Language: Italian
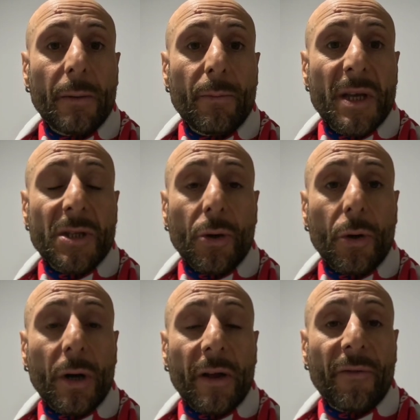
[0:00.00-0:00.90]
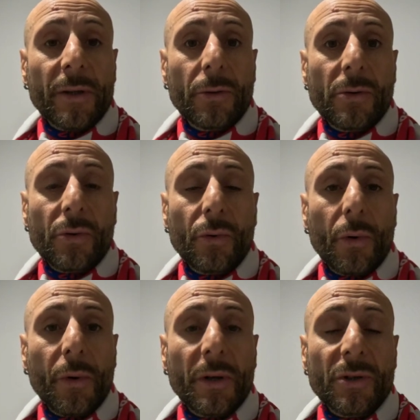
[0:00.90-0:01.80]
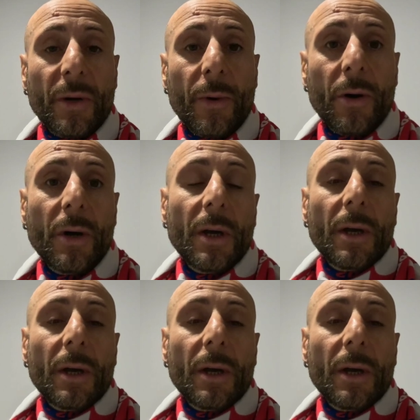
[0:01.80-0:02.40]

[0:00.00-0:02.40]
e mezzo Co ha fatto il suo, quindi diciamo.